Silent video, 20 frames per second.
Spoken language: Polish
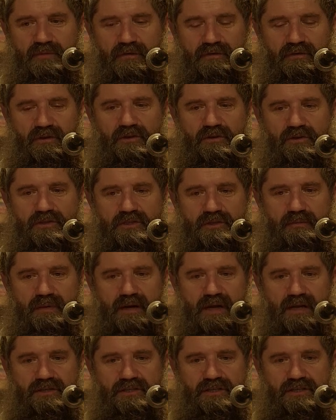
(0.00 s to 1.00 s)
powinno się
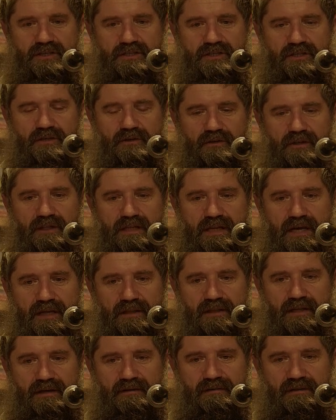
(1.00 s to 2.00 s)
brać każdego
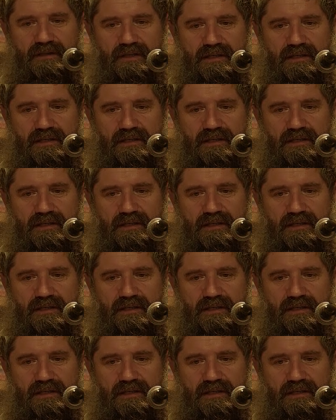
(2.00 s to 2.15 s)
dnia na,